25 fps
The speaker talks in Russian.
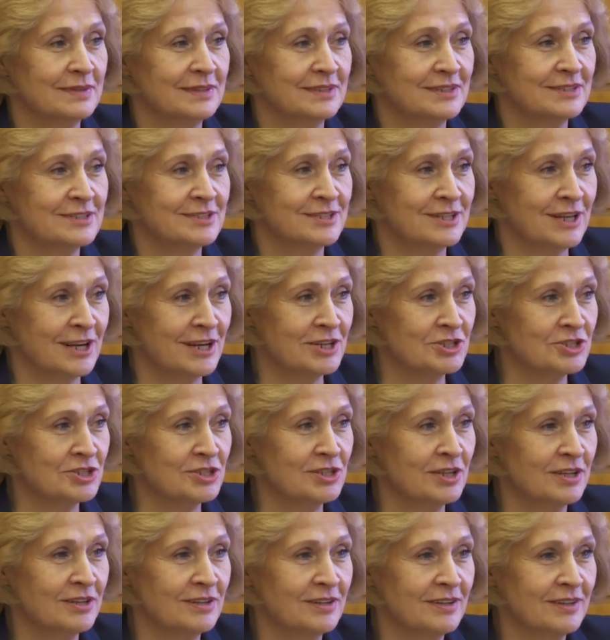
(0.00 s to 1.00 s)

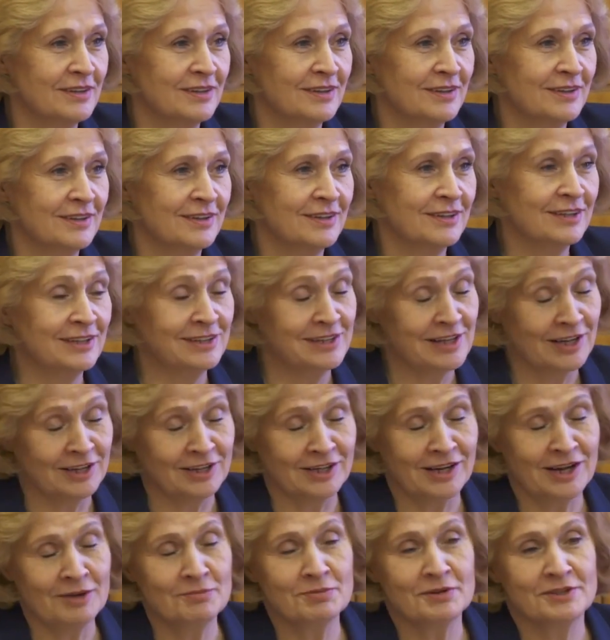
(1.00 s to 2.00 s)
страшно, и для
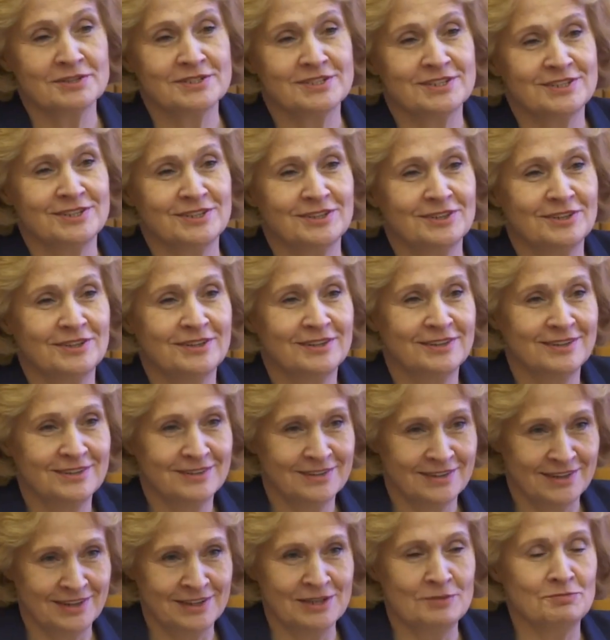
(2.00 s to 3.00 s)
храбрости
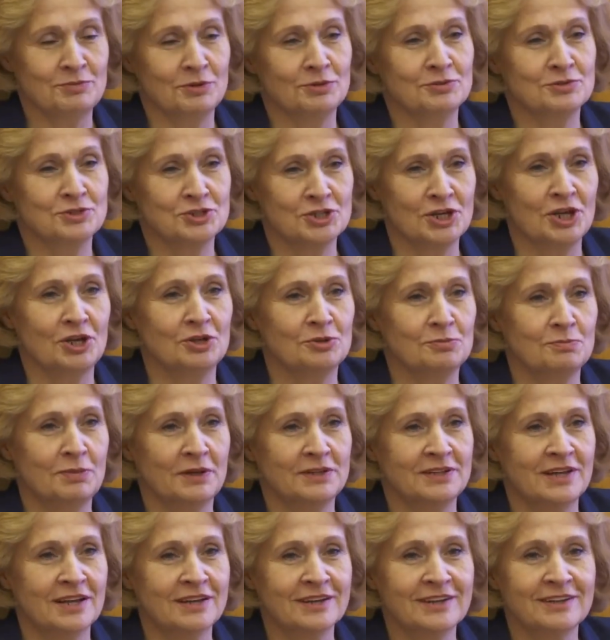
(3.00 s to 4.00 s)
они получают
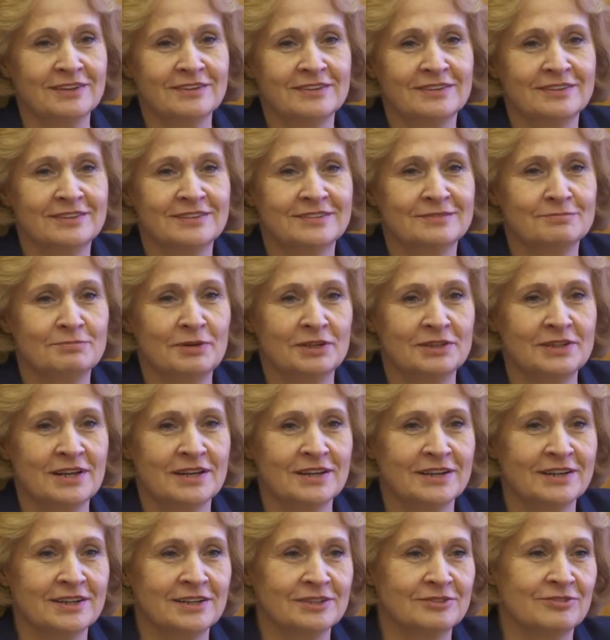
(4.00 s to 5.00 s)
подарок,
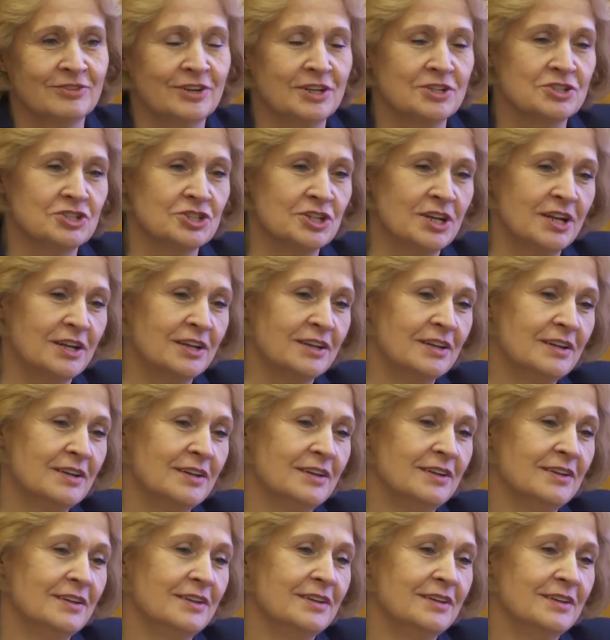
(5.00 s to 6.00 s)
подарок от врача.
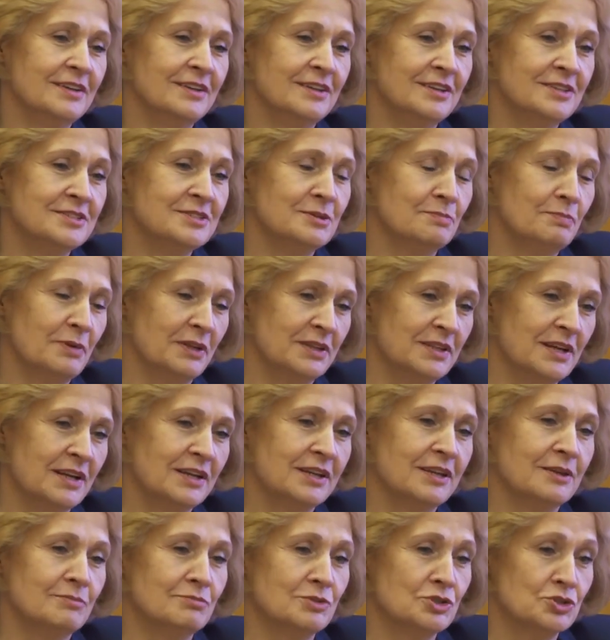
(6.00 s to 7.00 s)
И эти
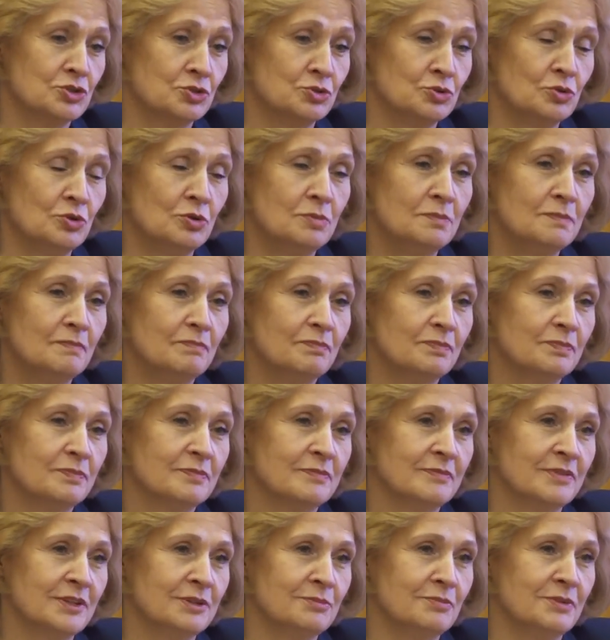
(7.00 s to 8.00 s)
подарки мы ждем
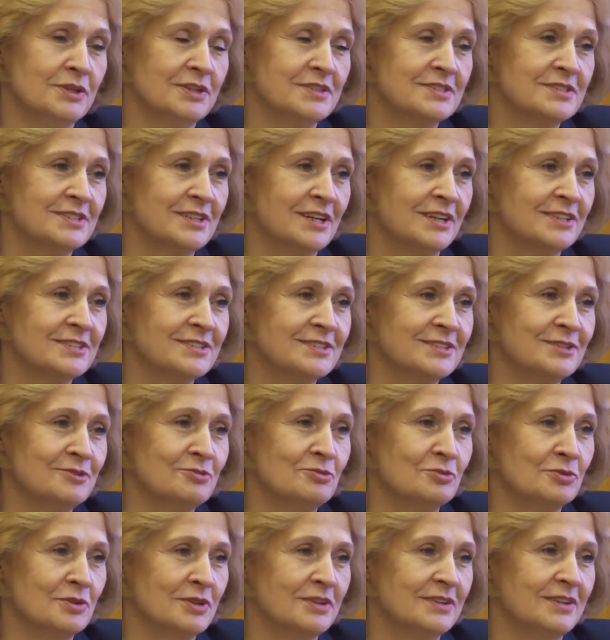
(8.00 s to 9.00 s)
в администрации
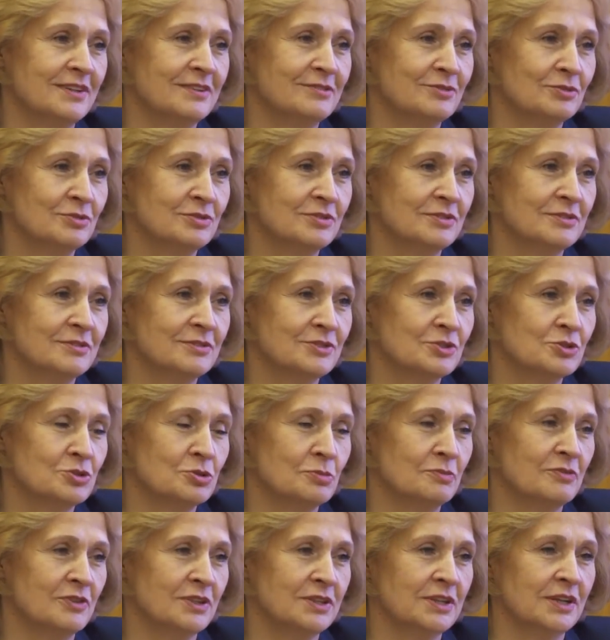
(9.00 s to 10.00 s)
города, вот,
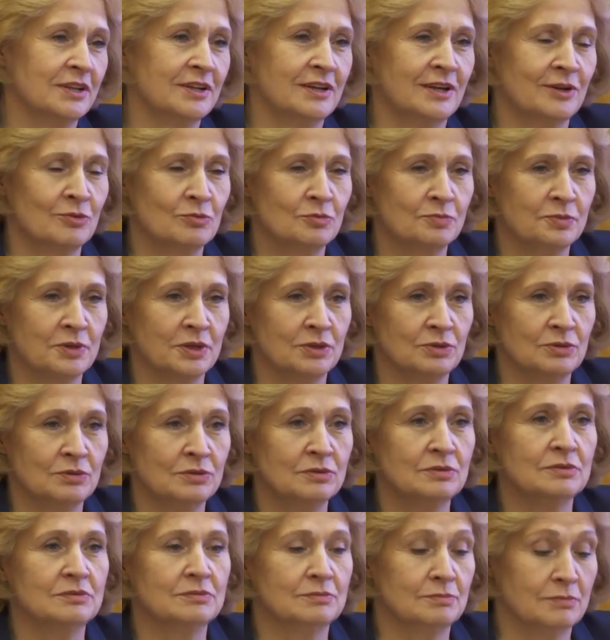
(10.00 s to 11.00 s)
чтобы в этой коробке.
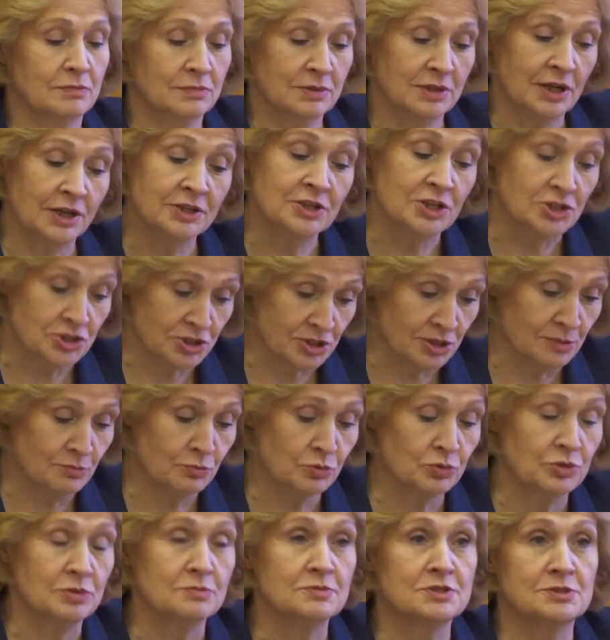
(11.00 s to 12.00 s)
Но, конечно,
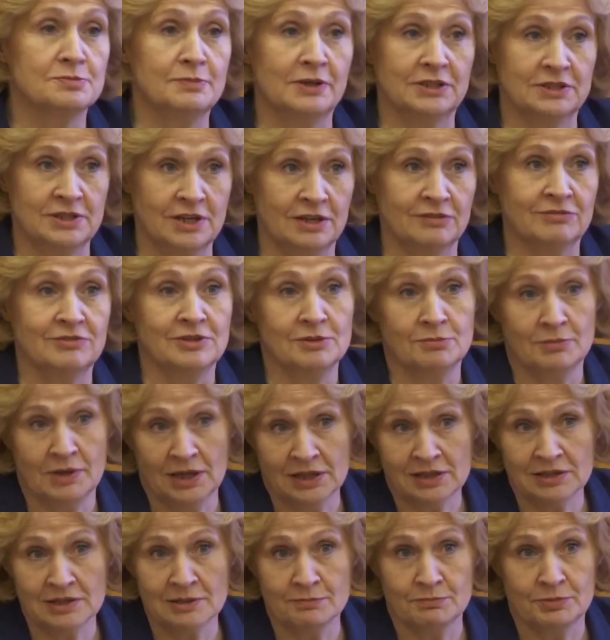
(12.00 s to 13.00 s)
будем смотреть
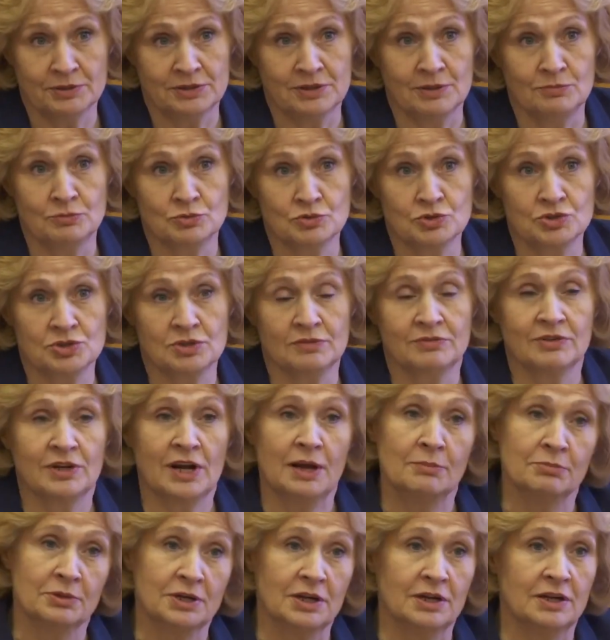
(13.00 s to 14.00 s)
внимательно, потому что в
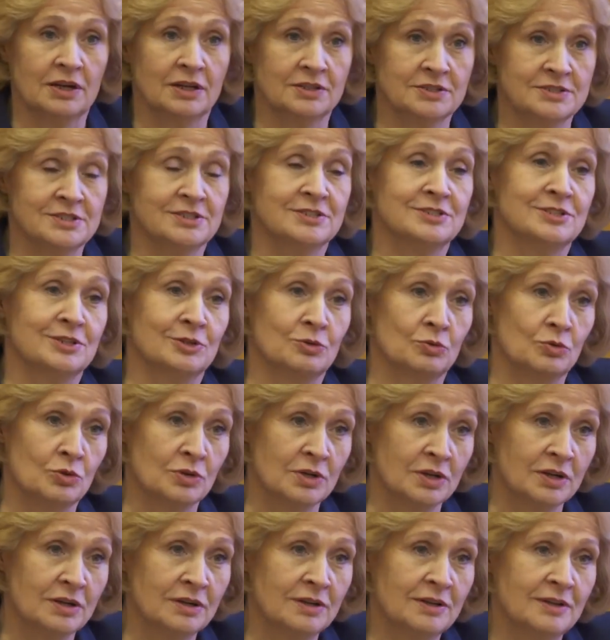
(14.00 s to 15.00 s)
рамках
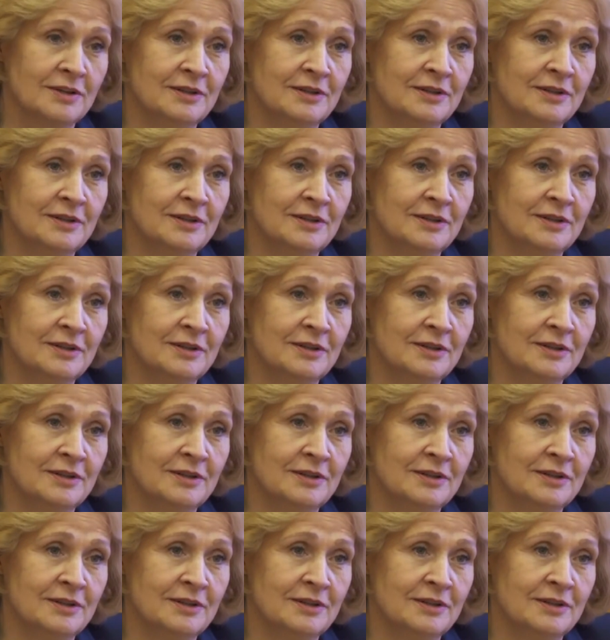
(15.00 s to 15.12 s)
антитеррора